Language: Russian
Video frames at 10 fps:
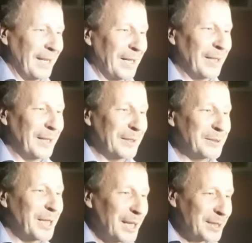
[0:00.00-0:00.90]
Э,
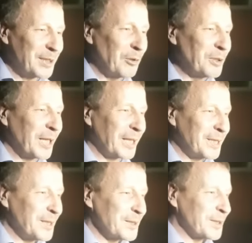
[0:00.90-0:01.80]
третье, он
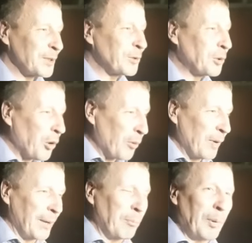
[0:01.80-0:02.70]
находился
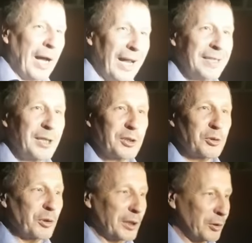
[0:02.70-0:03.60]
дома по
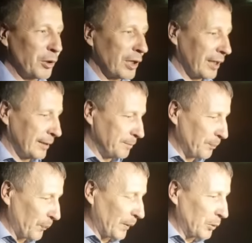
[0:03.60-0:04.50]
адресу, который
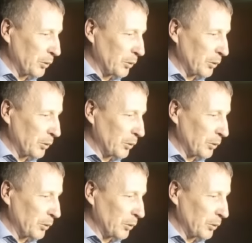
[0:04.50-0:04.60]
ну,